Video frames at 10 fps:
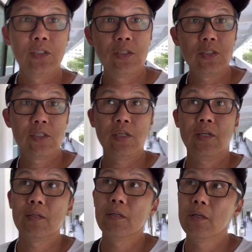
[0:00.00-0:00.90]
实这
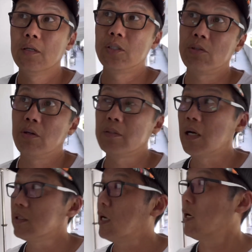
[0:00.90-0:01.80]
间的敲敲
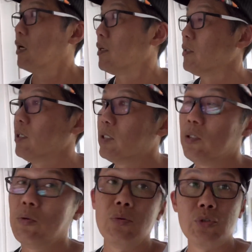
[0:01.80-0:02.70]
打打也是
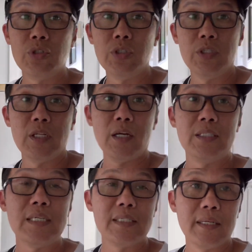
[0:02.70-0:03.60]
陆陆续续在
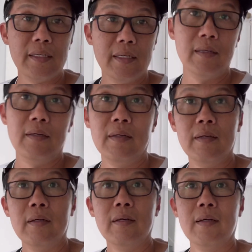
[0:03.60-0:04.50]
进行了。
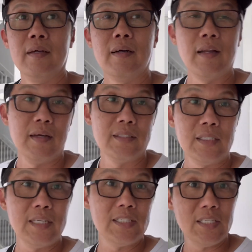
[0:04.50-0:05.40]
好了，
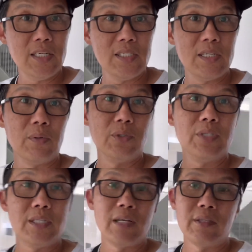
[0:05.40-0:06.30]
今天这一件我就
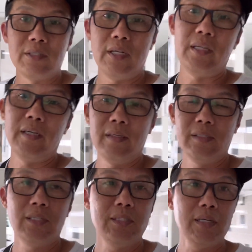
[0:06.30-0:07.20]
介绍到这里。
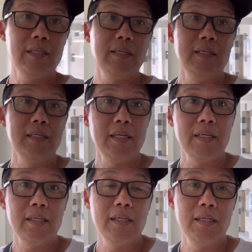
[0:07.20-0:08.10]
这件的那
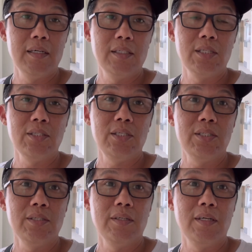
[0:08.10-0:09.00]
个设计
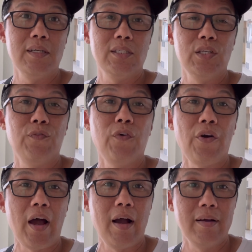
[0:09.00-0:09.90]
师呢是 f o
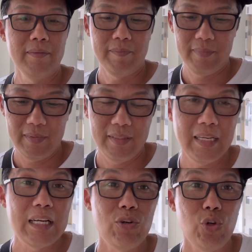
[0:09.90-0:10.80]
r a
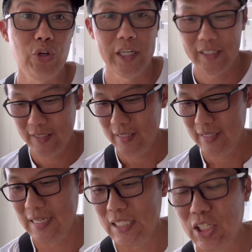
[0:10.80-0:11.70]
那个女的，
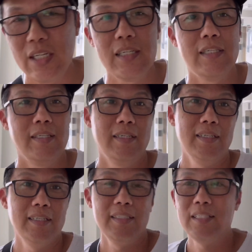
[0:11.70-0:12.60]
年轻的
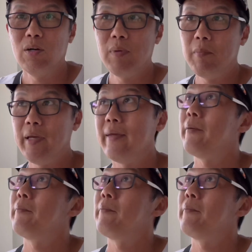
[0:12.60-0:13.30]
小妹妹。